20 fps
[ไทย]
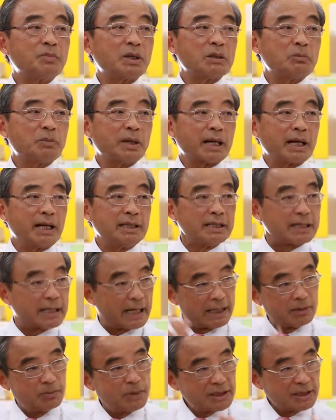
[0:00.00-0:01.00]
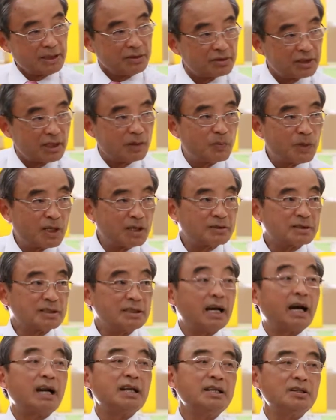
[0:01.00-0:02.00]
ปฏิบัติการอีกอันไม่ใช่ CMS
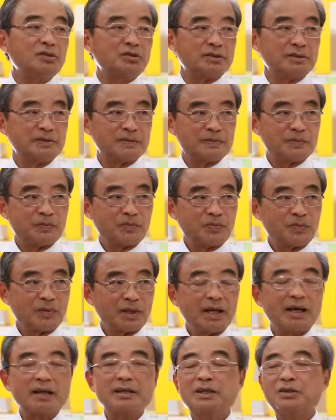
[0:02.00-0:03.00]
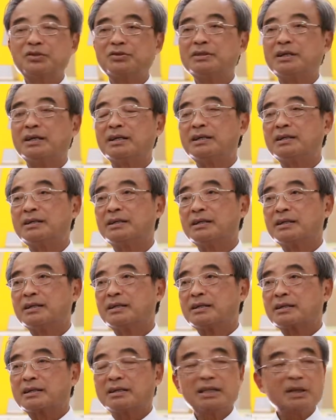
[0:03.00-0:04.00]
คือ ARIS นะฮะ
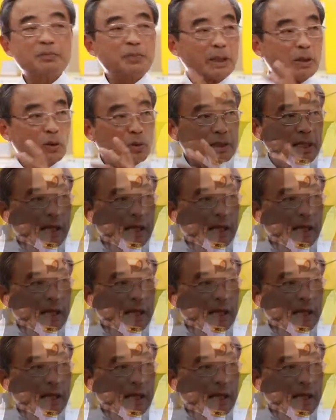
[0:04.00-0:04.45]
ก็ได้ไปลง